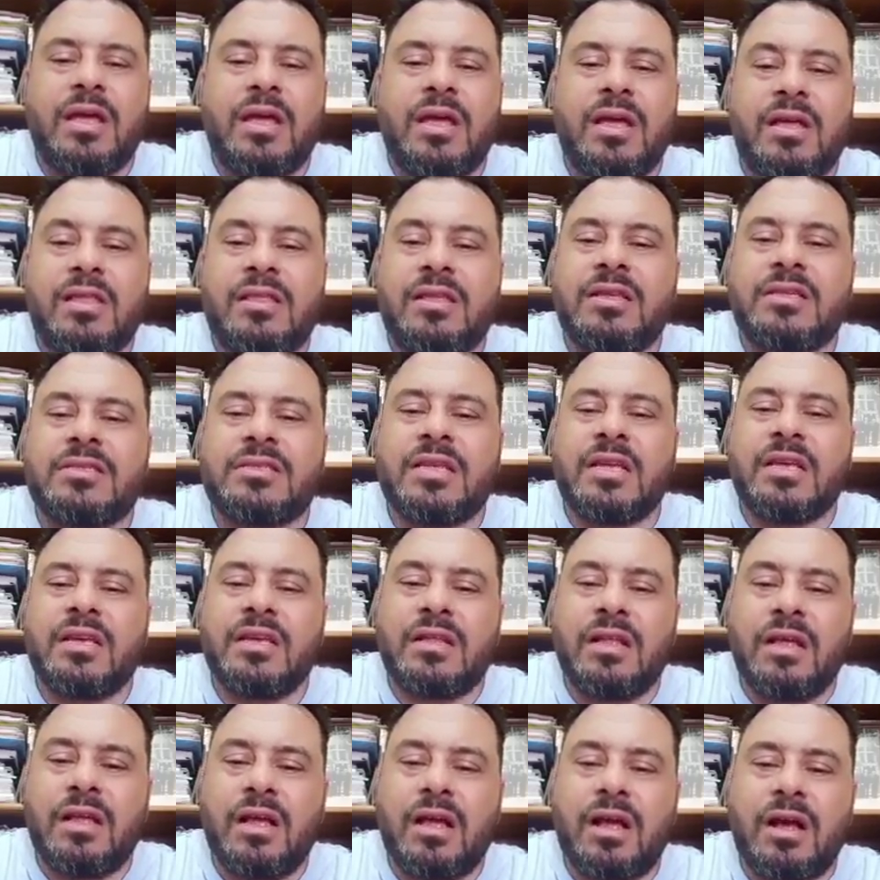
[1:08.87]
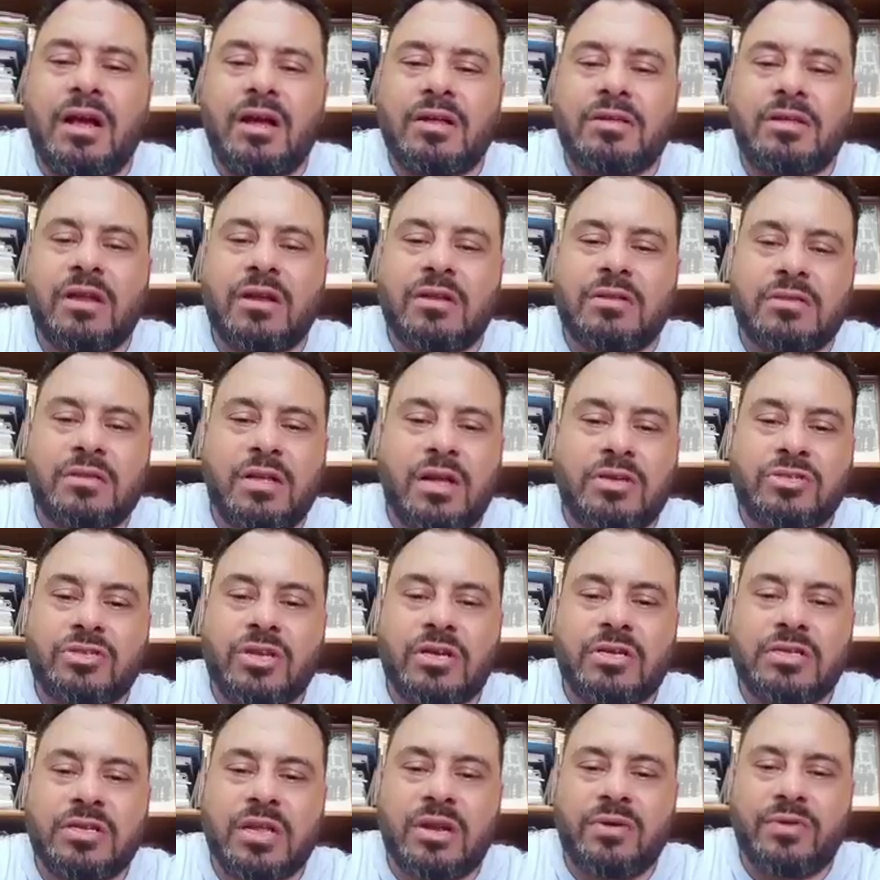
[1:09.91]
هذه السيدة حضرت عشر
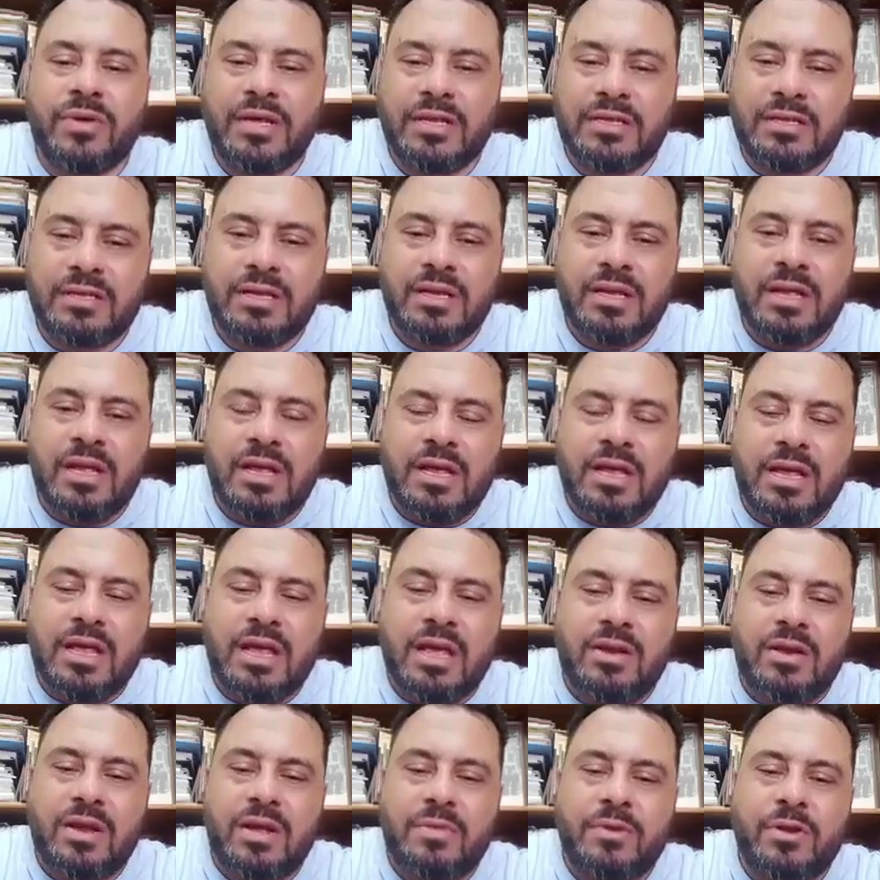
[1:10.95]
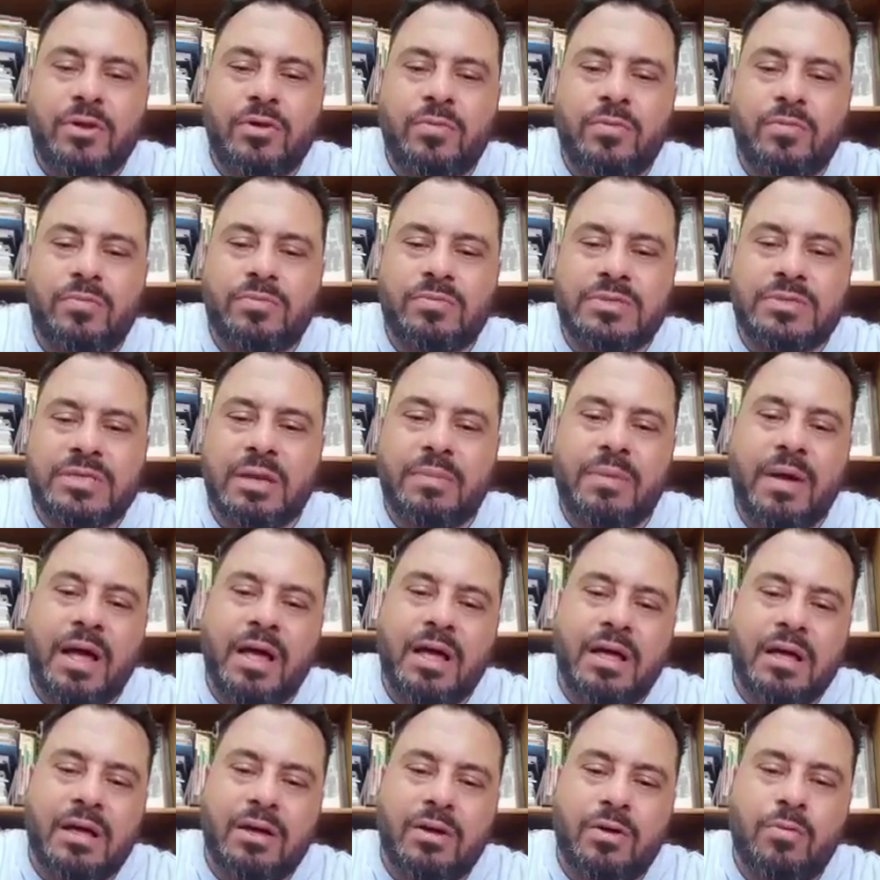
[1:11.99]
سنوات كان منهم
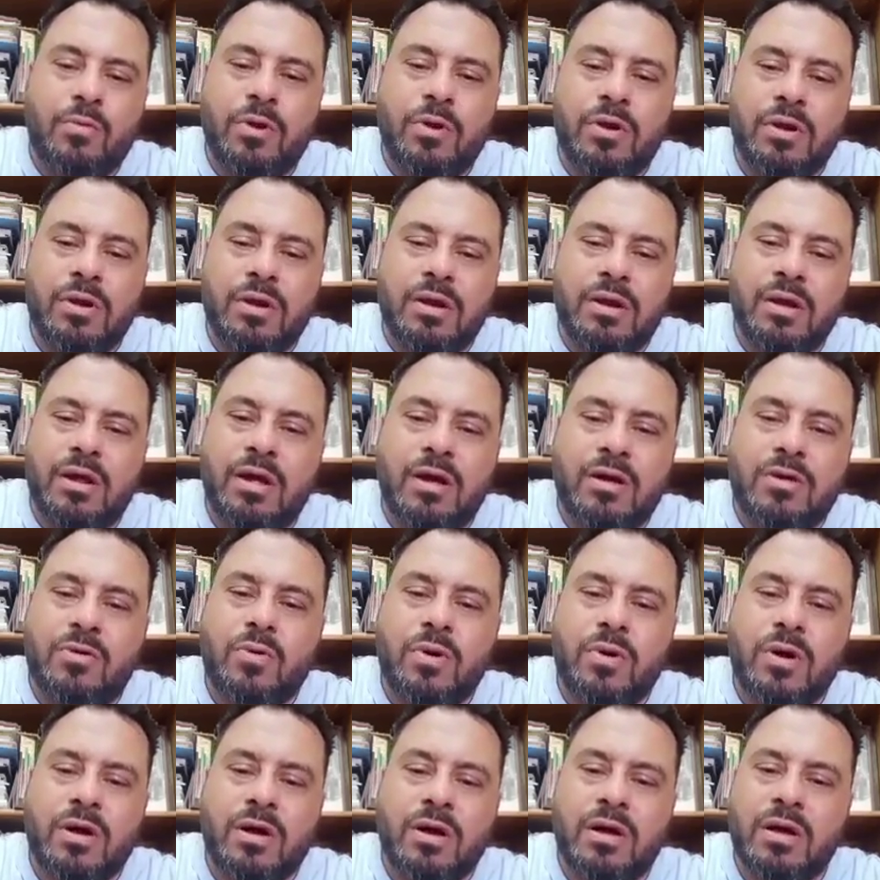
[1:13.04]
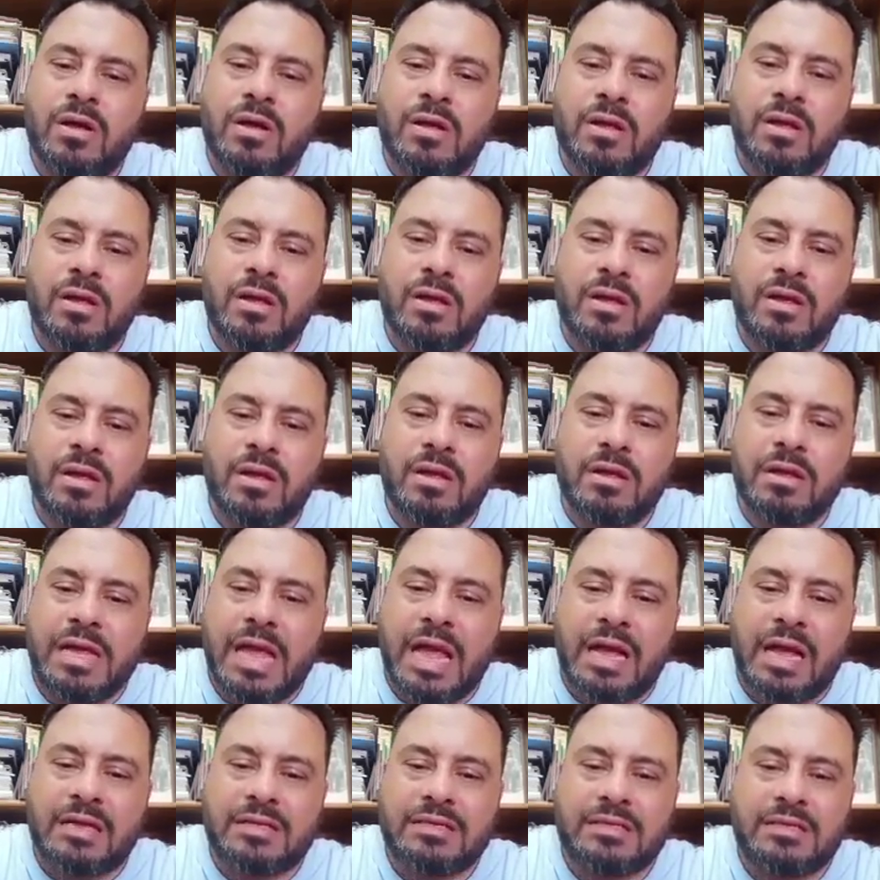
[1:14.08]
سبعة هم الأقوى
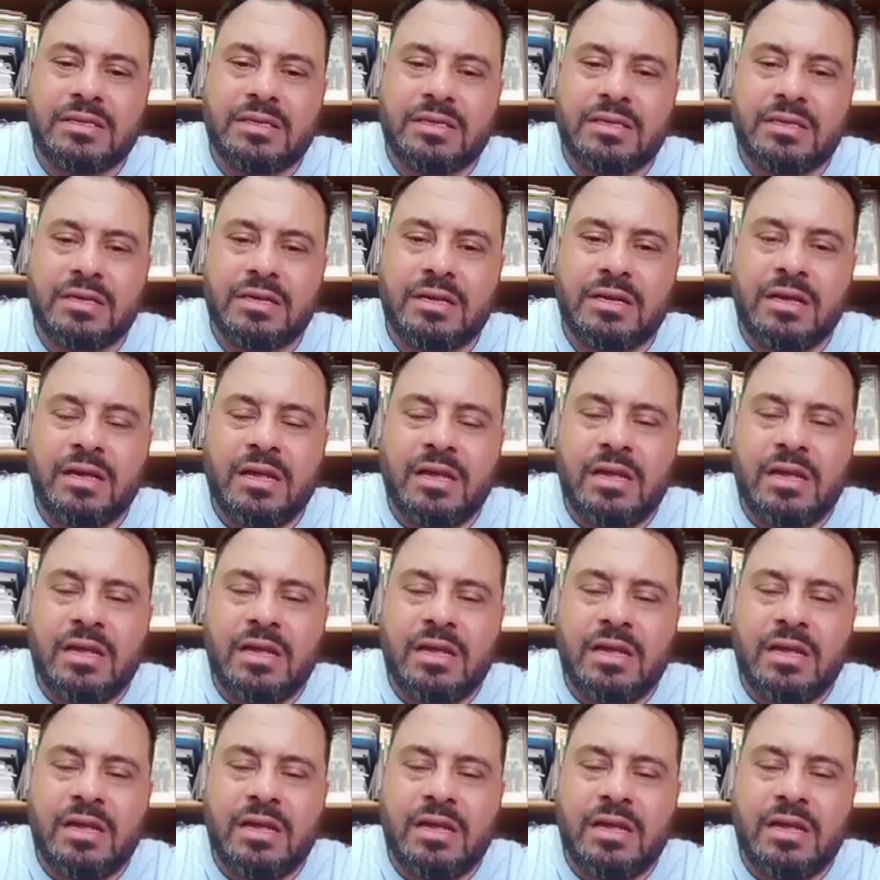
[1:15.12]
يعني